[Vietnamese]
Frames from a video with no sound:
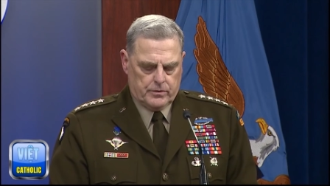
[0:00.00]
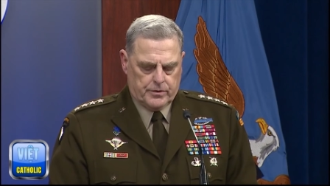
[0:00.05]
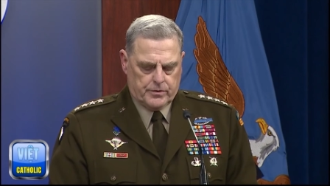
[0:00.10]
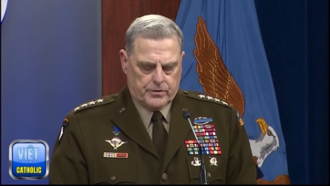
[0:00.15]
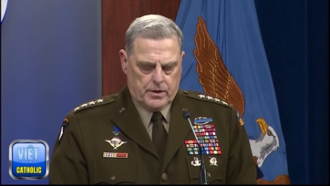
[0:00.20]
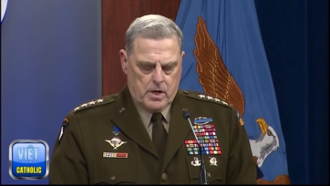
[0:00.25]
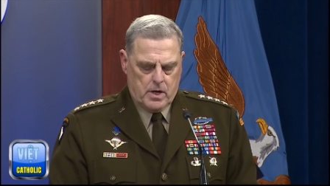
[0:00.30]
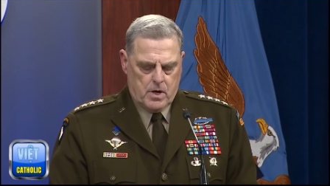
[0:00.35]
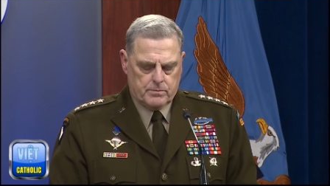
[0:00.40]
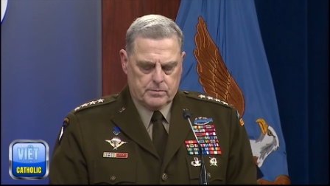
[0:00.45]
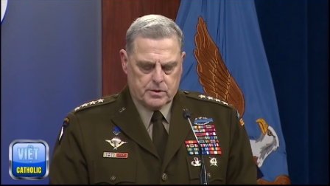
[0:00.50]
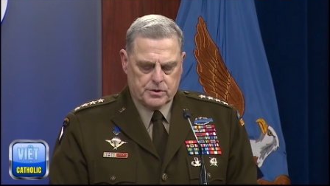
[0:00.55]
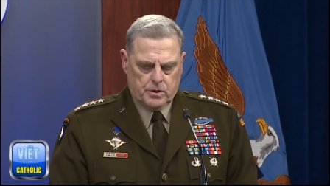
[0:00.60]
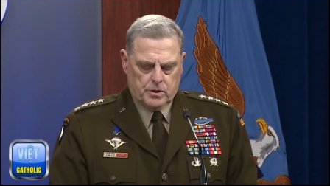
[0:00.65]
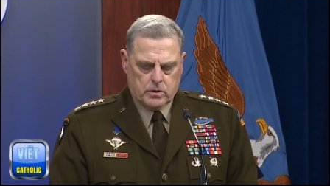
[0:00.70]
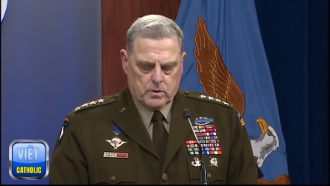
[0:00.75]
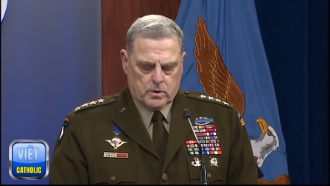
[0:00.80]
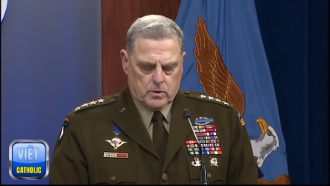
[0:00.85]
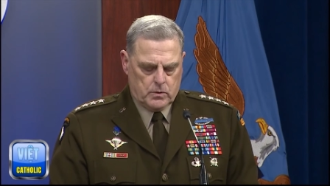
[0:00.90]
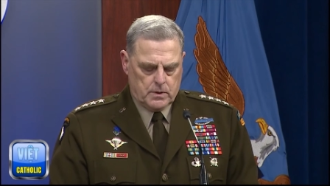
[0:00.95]
những phản ứng
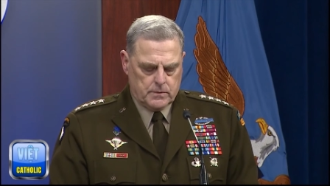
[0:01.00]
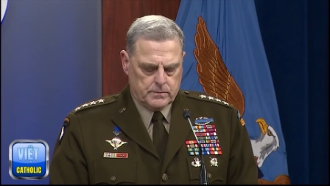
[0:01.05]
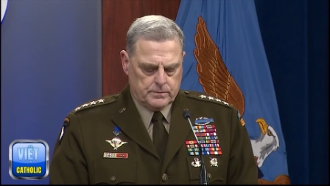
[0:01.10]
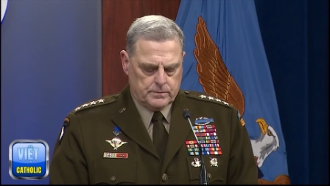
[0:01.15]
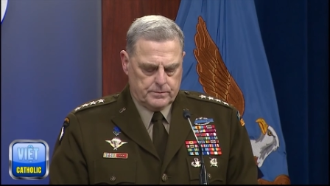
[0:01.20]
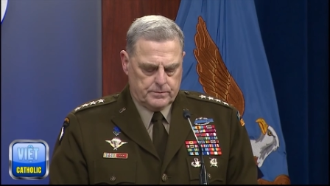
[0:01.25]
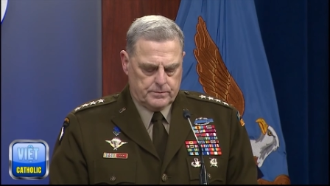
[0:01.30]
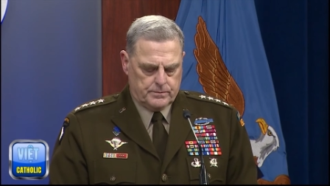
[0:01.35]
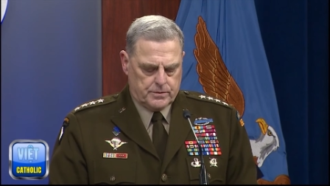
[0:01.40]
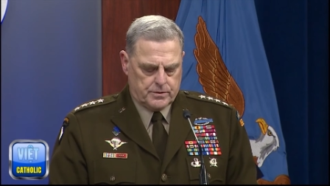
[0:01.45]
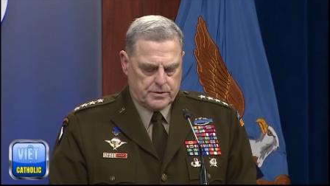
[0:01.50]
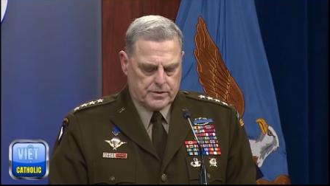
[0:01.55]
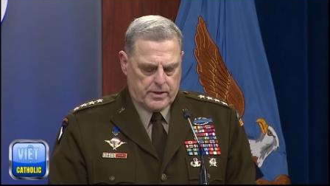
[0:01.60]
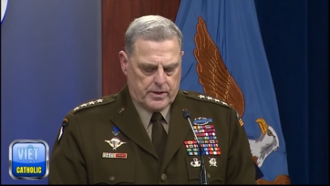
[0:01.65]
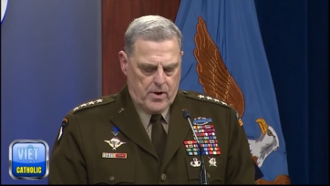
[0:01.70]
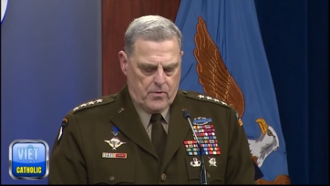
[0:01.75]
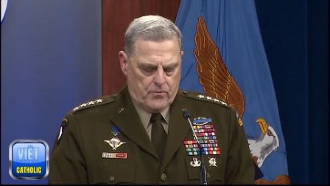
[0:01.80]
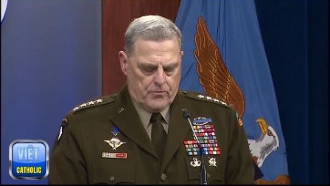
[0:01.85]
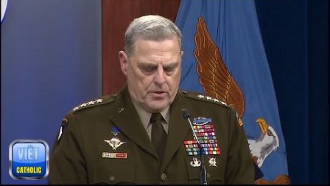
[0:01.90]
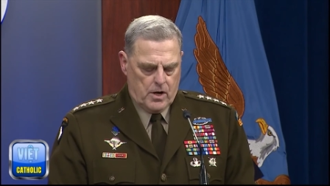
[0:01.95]
quyết liệt của
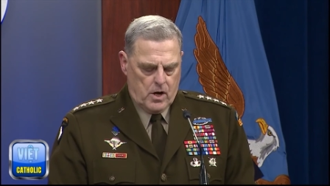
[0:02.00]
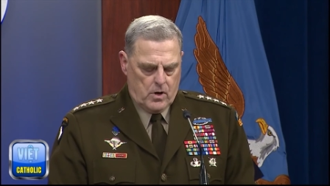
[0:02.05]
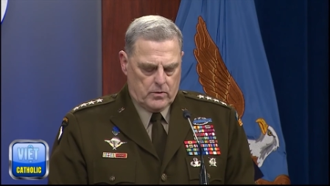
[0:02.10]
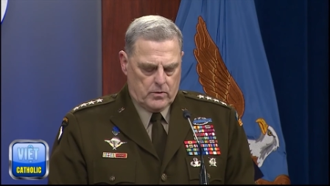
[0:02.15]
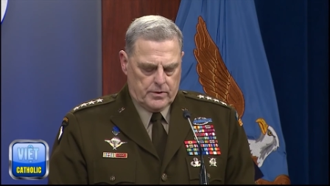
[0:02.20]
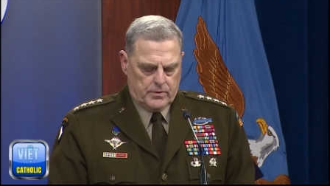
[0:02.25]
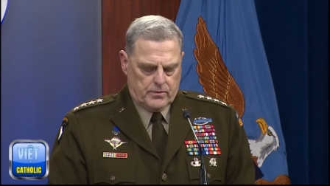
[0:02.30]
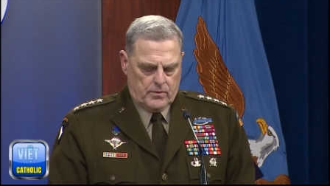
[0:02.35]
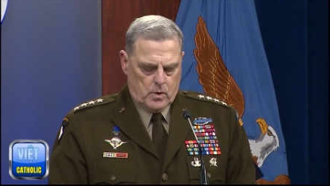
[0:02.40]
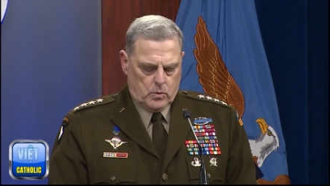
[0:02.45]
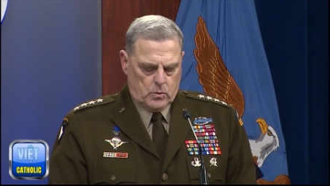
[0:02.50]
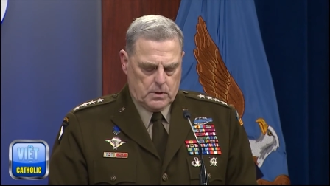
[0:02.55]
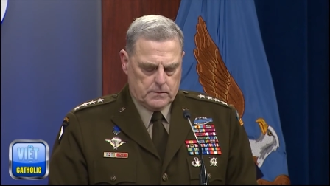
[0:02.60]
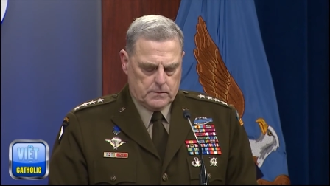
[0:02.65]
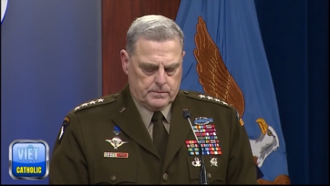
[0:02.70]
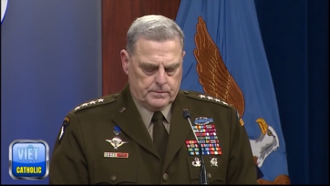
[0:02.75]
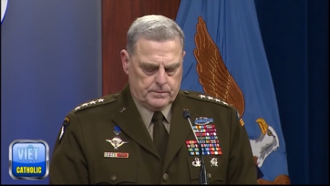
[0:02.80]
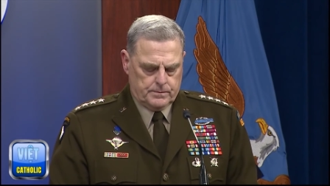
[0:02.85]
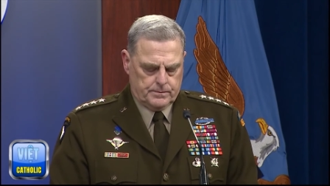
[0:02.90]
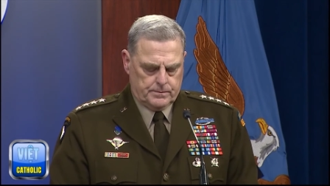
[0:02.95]
Putin có thể dẫn đến
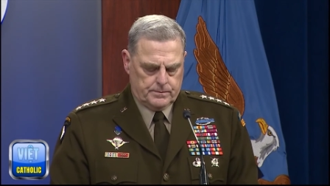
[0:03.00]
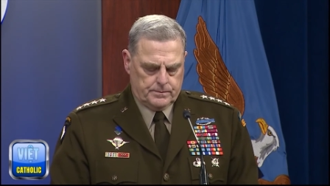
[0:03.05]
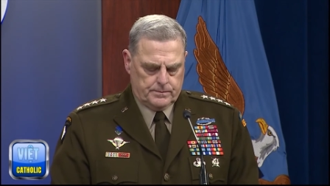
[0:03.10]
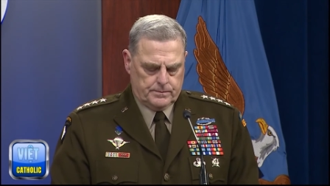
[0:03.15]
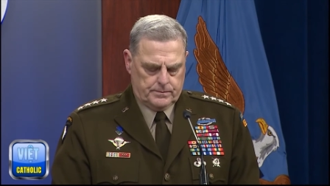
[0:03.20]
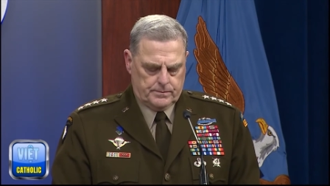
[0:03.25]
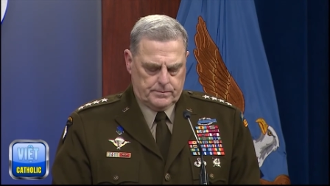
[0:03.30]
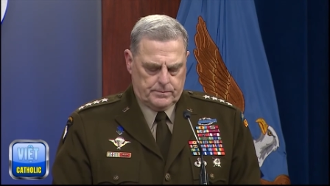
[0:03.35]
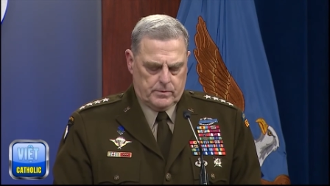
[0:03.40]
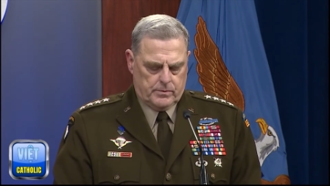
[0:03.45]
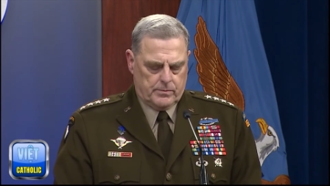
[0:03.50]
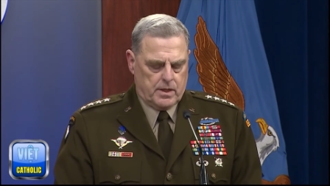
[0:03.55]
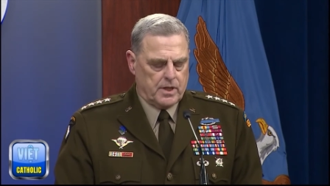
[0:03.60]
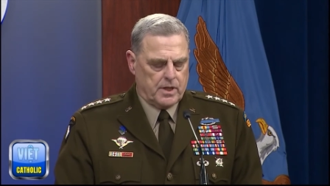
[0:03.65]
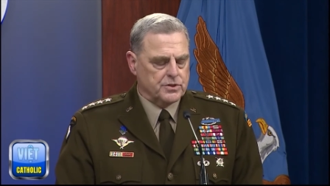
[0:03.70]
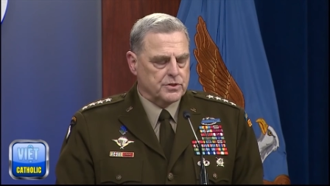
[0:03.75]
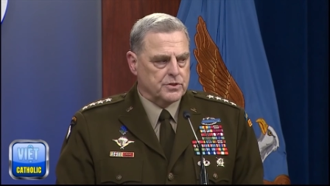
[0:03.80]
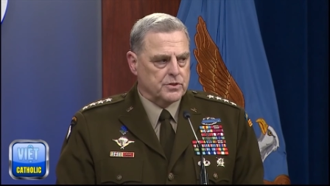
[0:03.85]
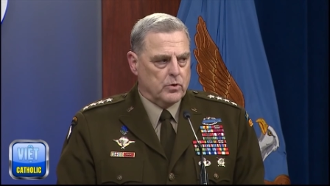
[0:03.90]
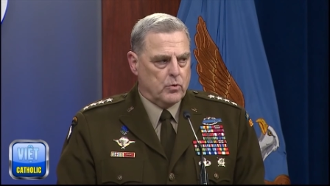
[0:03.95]
việc chiến tranh lan
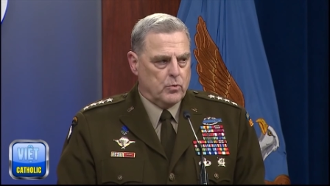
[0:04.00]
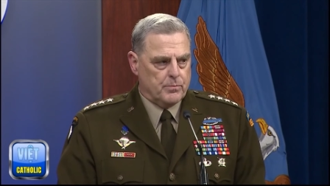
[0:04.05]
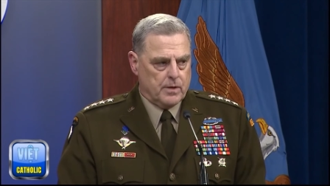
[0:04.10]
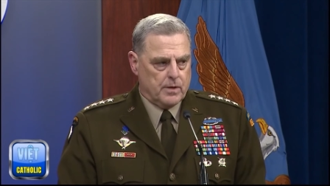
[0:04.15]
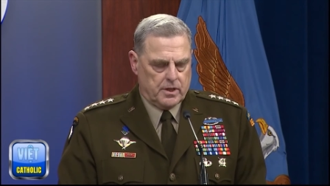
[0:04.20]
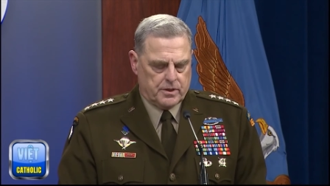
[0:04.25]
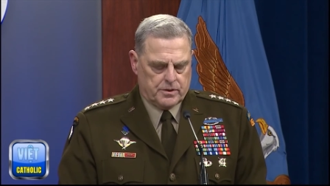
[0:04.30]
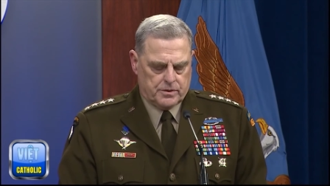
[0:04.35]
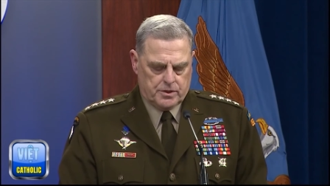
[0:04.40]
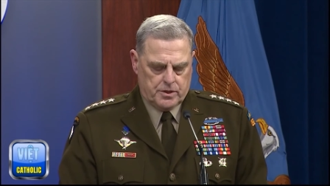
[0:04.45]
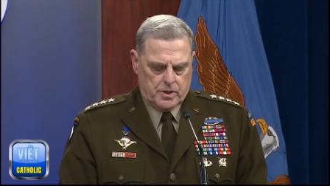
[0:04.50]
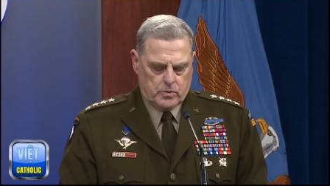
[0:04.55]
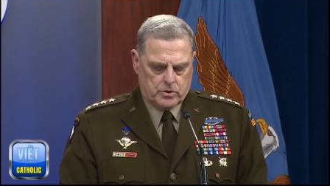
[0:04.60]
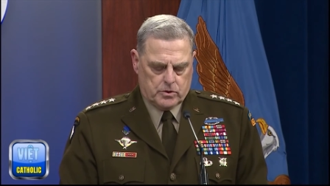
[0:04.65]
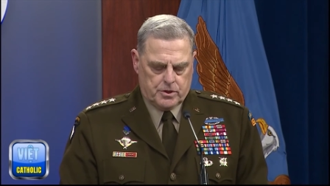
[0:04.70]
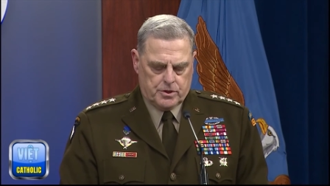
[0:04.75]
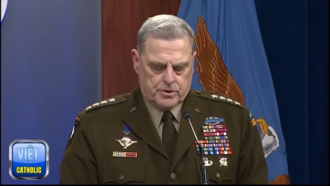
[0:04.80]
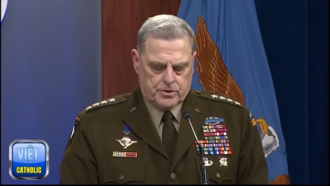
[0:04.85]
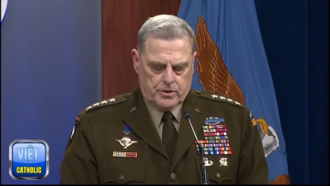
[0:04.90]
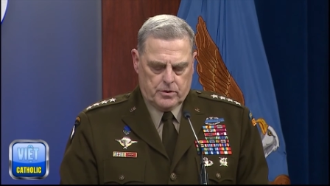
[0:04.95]
rộng ra khỏi biên giới
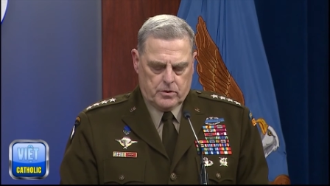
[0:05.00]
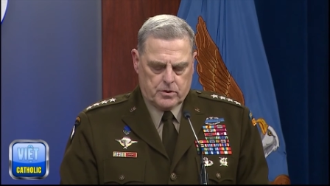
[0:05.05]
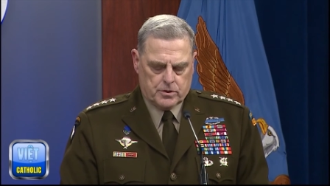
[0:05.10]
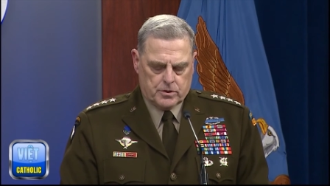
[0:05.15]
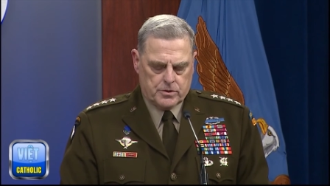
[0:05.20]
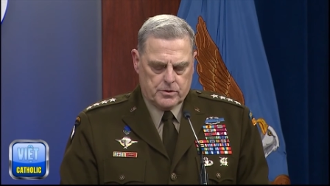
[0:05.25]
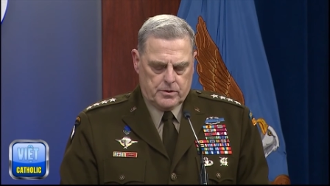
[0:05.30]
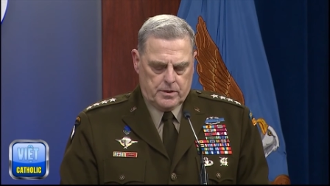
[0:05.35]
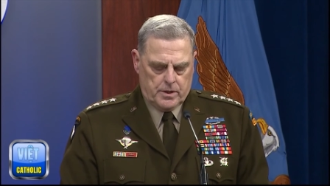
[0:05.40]
Ukraine.